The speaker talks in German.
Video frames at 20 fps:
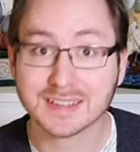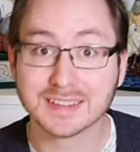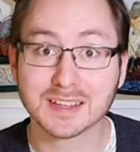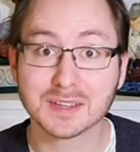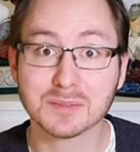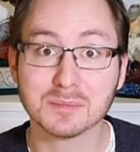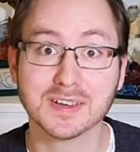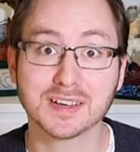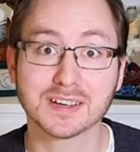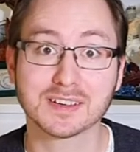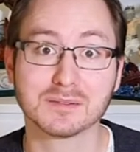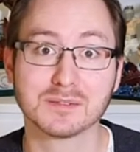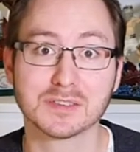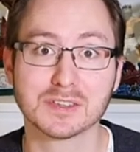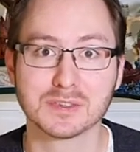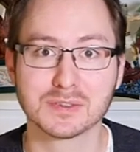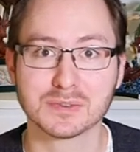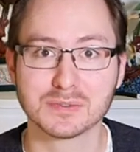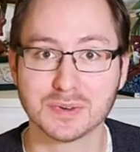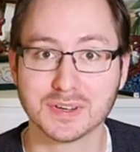dann merken wir
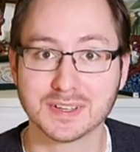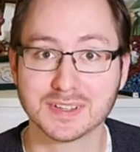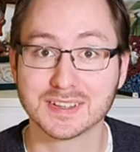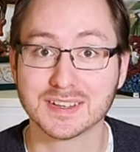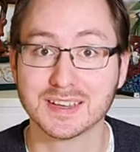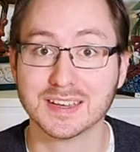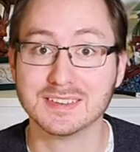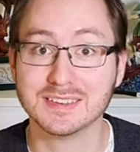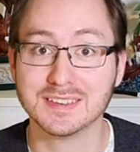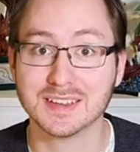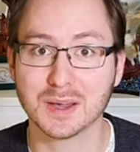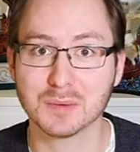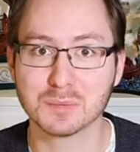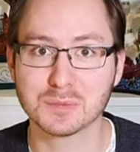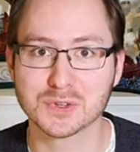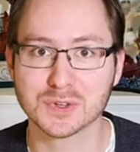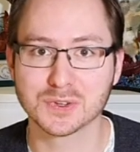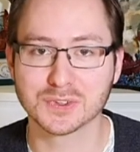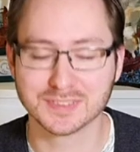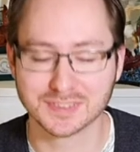sofort, sie haben
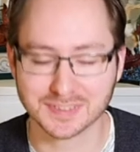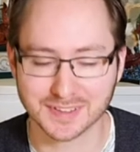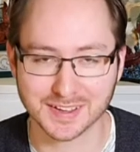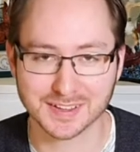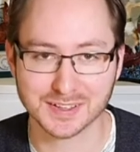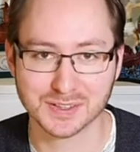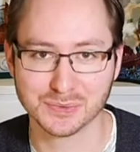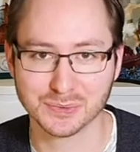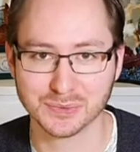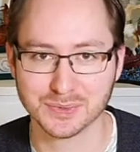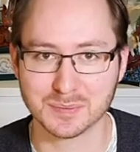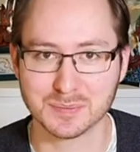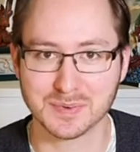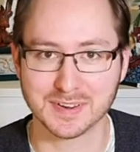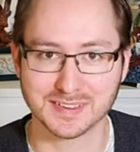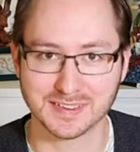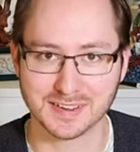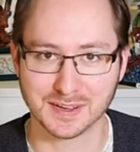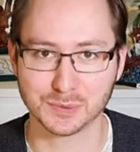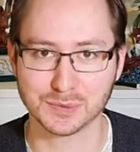schon eine
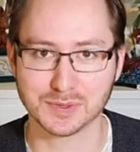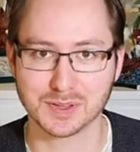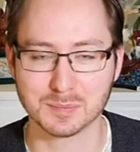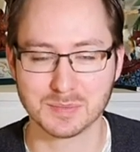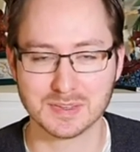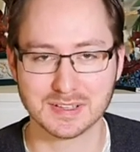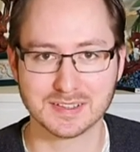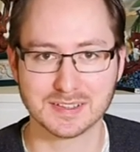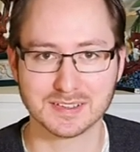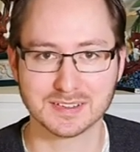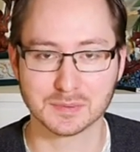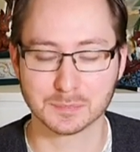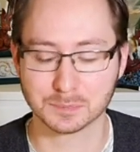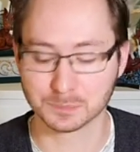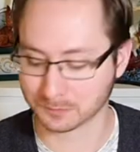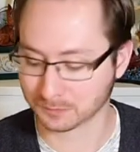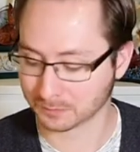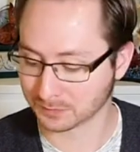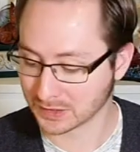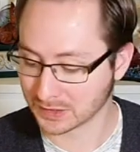wunderbare Haut gebildet.
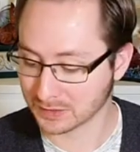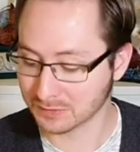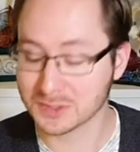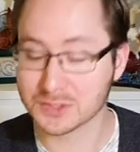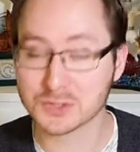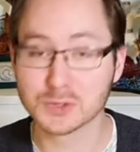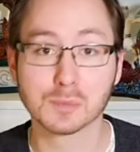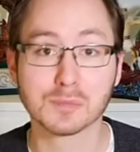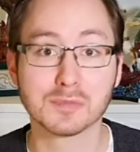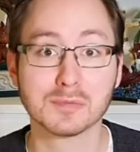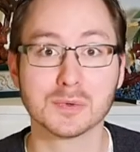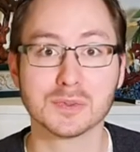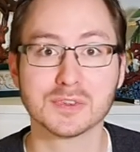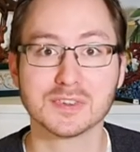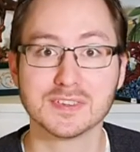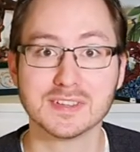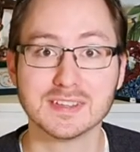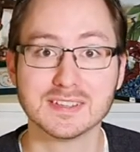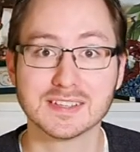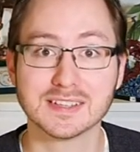Wir schupfen uns
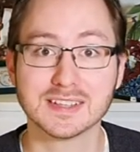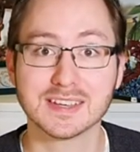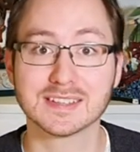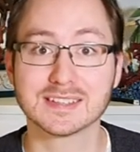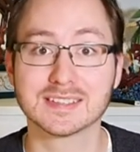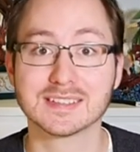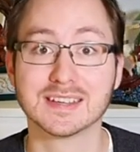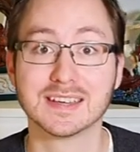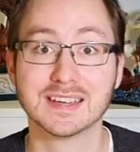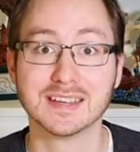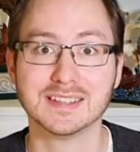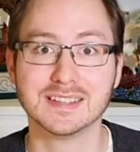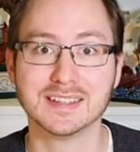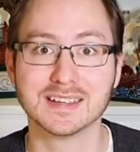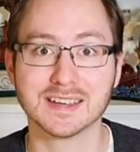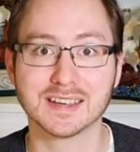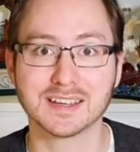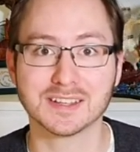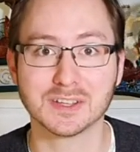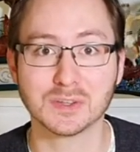diese jetzt
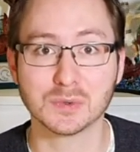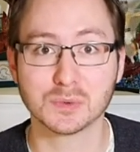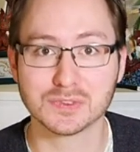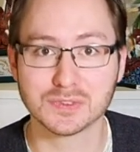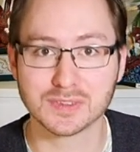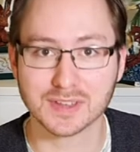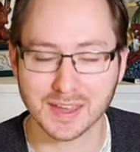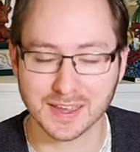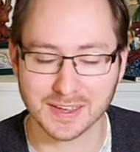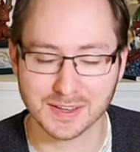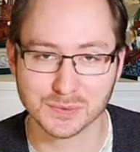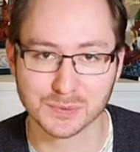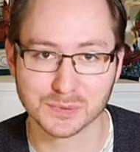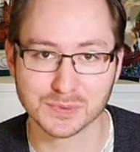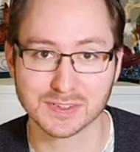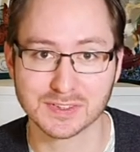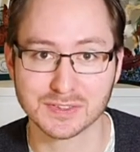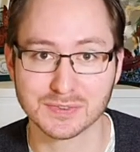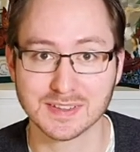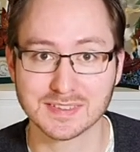direkt in unser
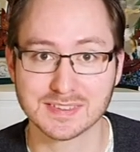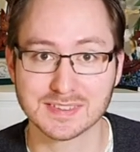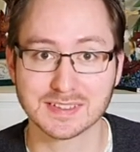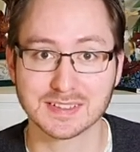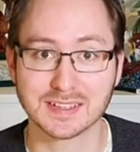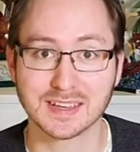120